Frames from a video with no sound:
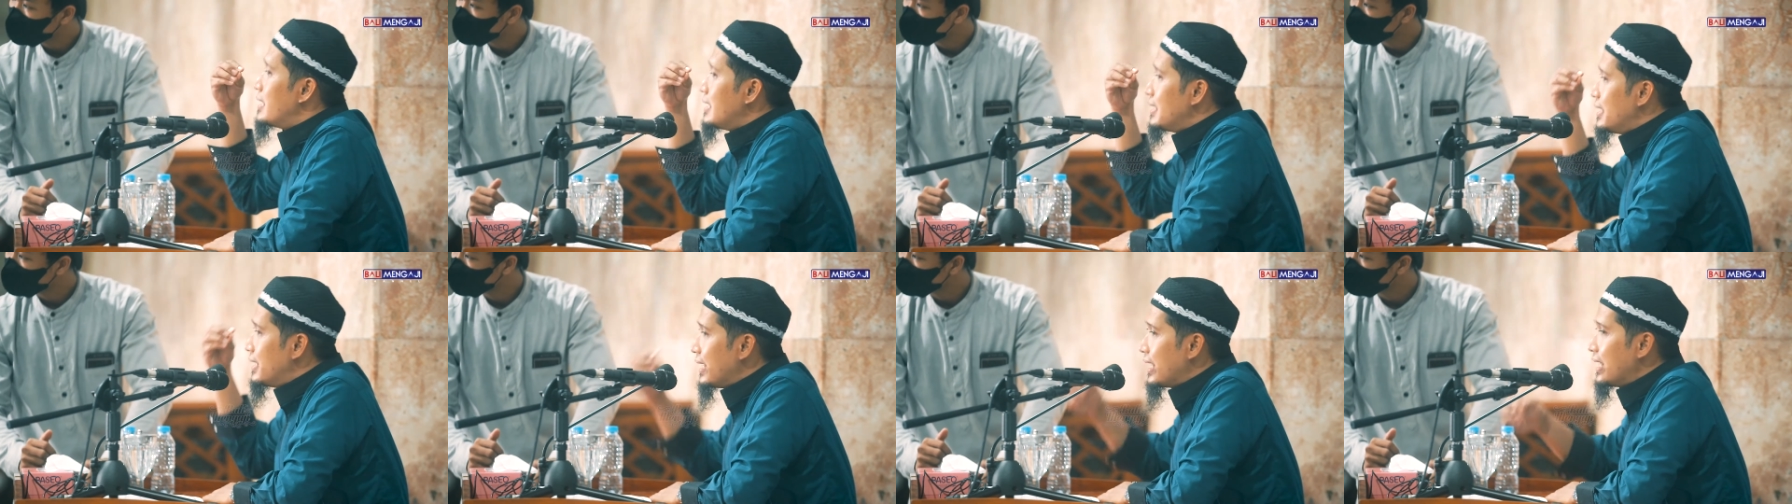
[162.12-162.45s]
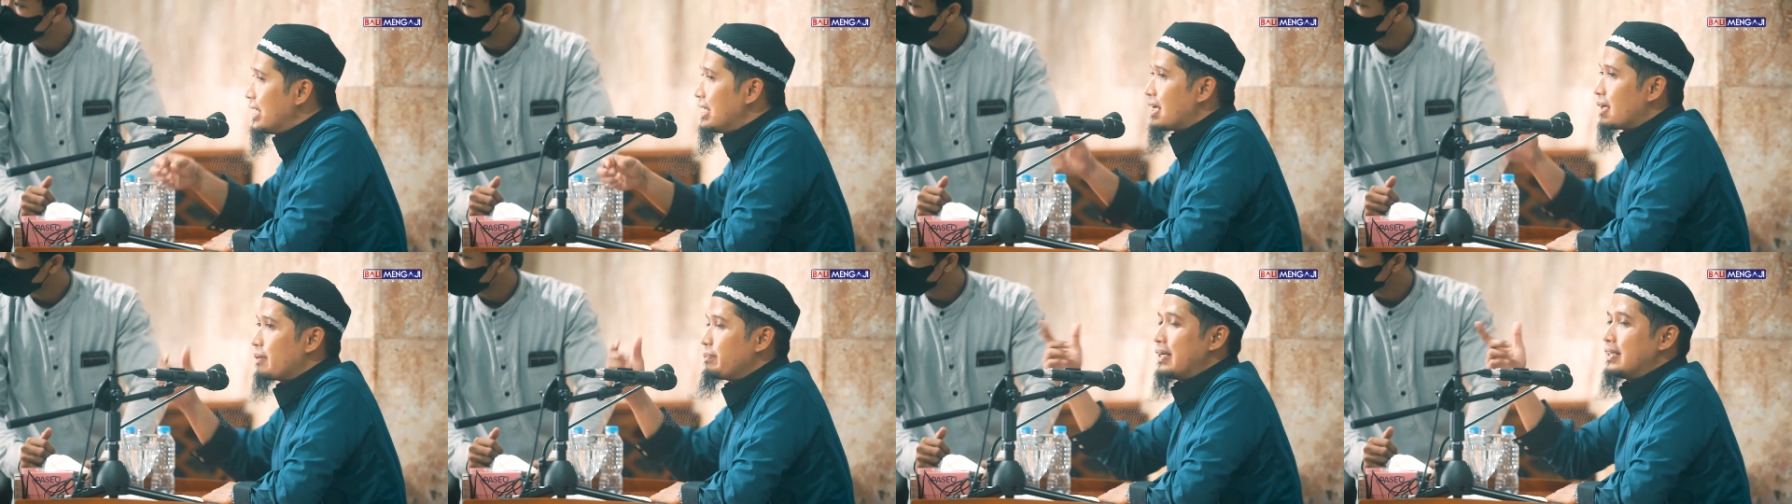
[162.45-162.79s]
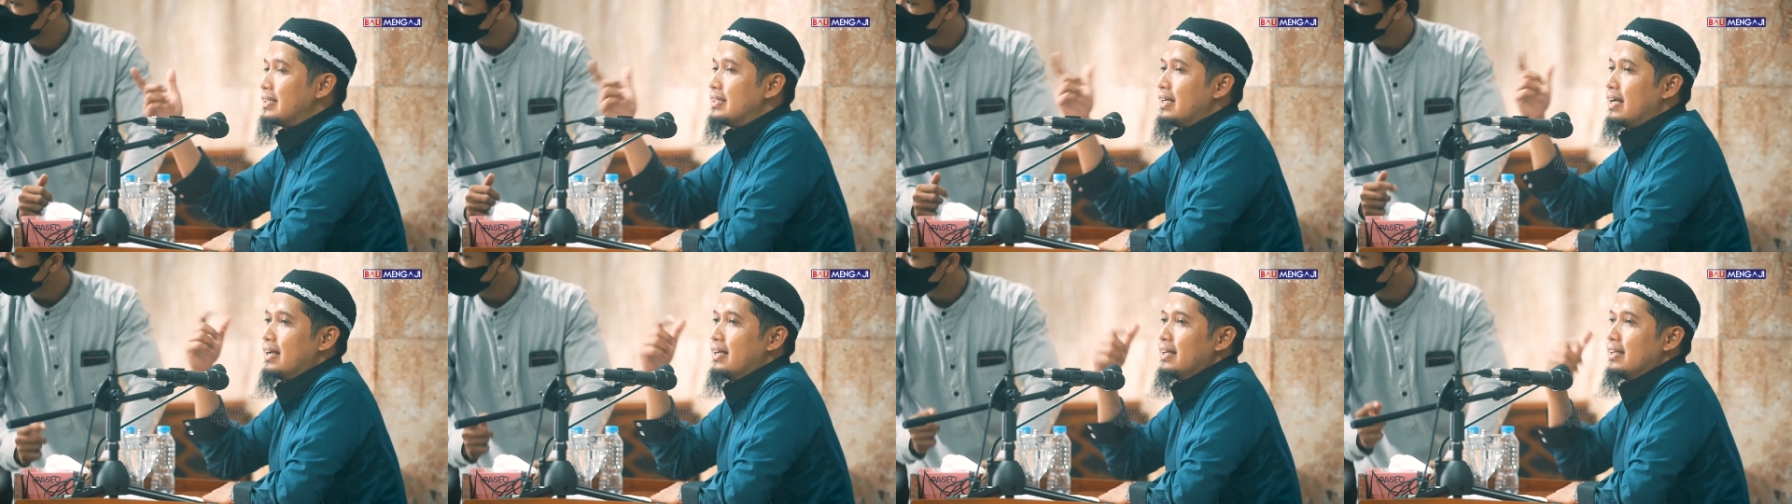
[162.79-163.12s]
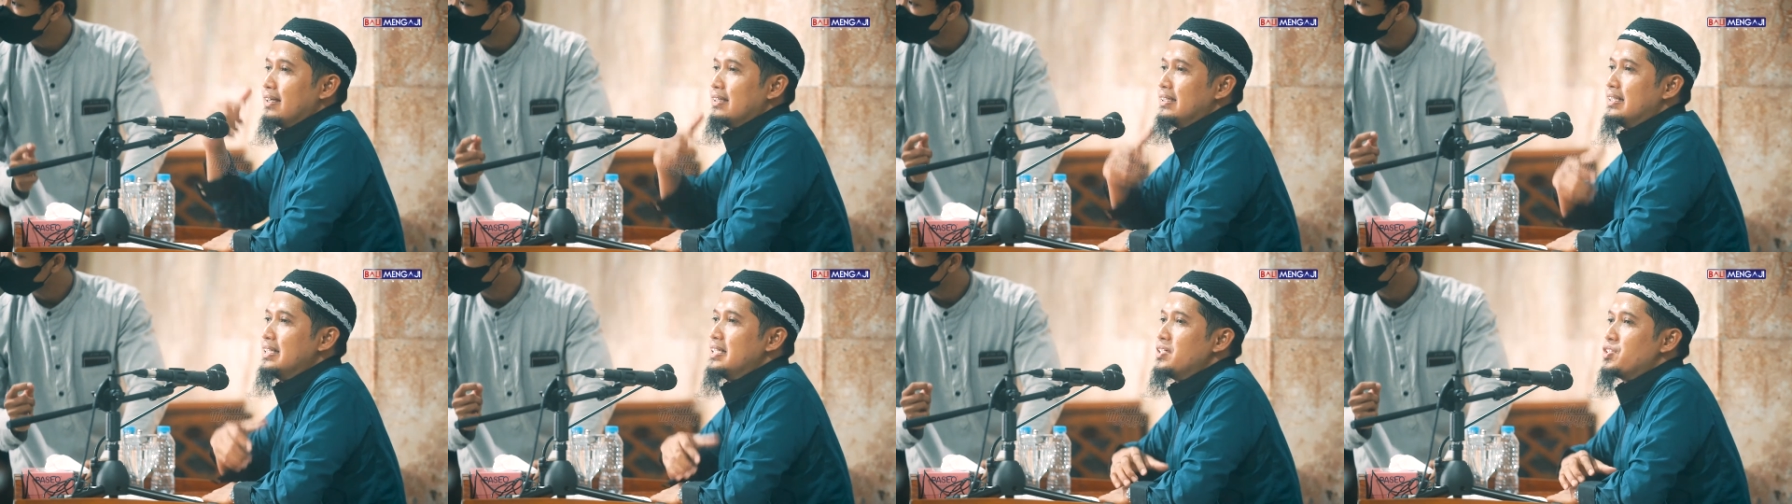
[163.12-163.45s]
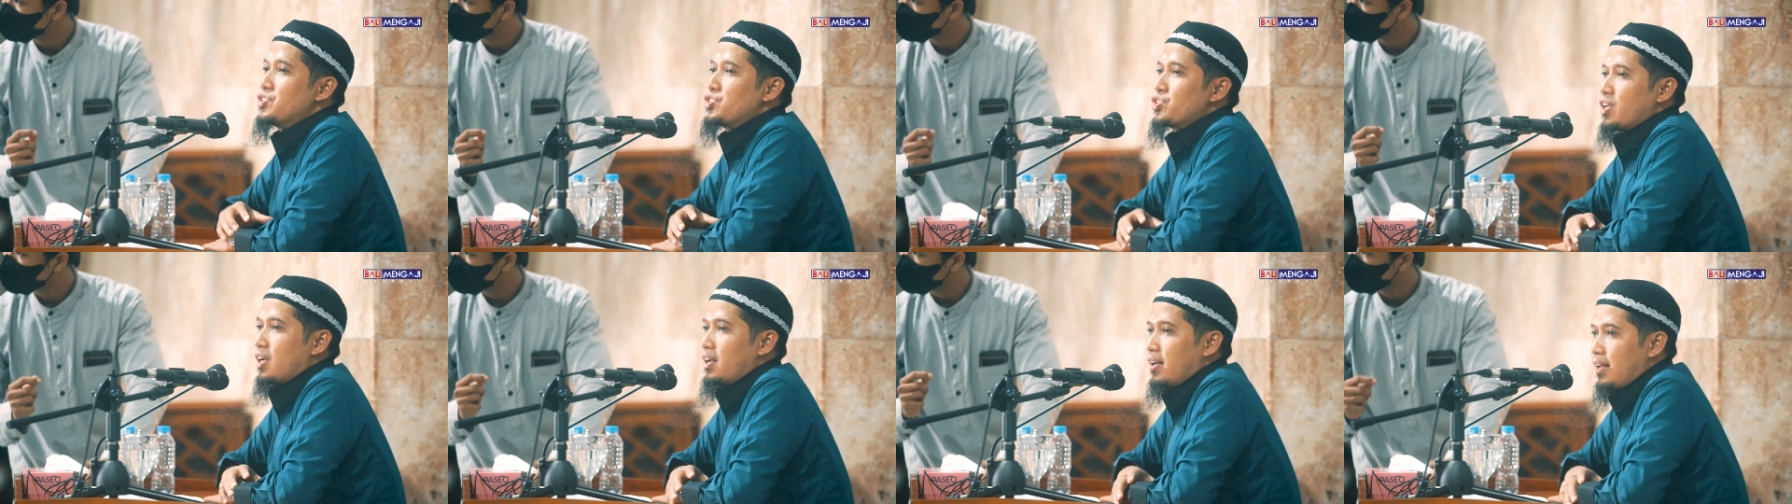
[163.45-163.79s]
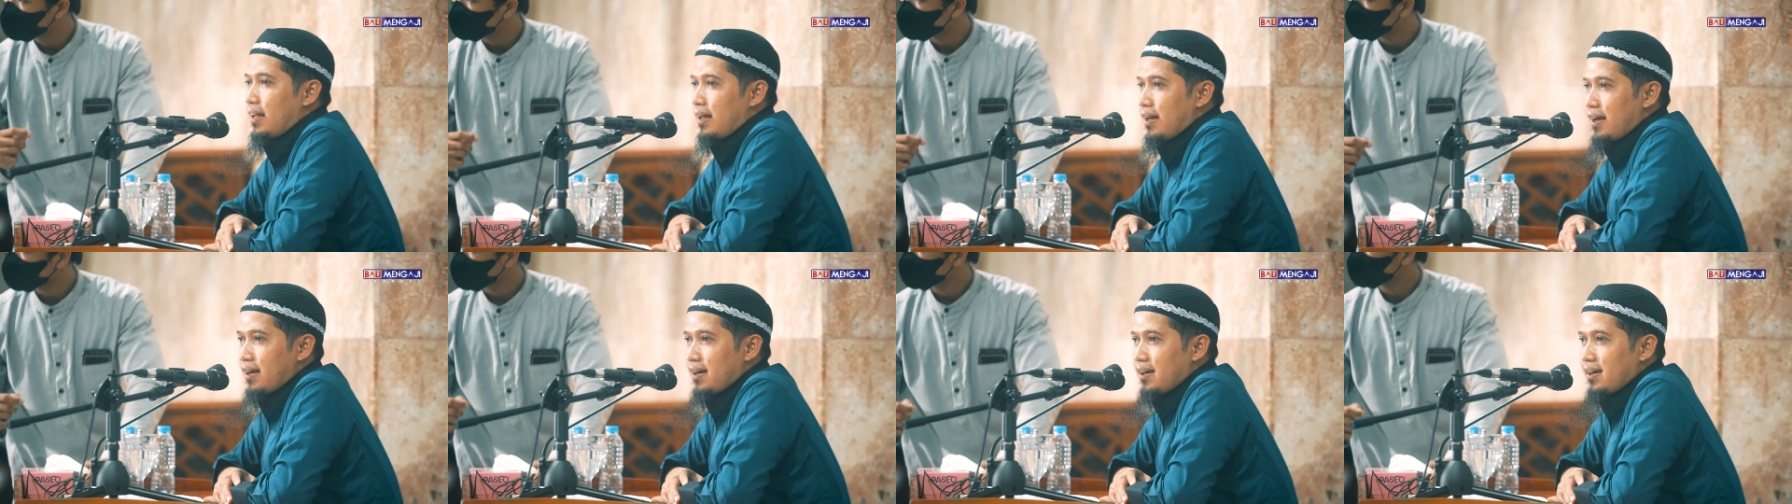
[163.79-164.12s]
mending daripada
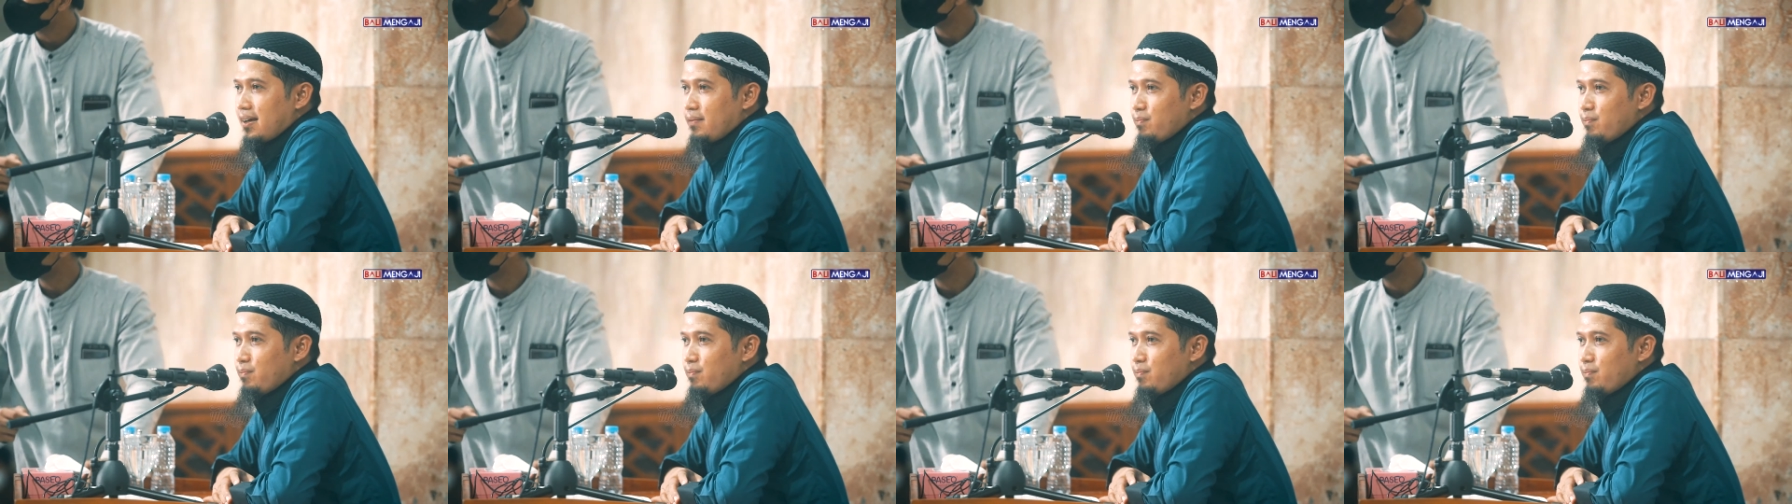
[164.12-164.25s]
dicela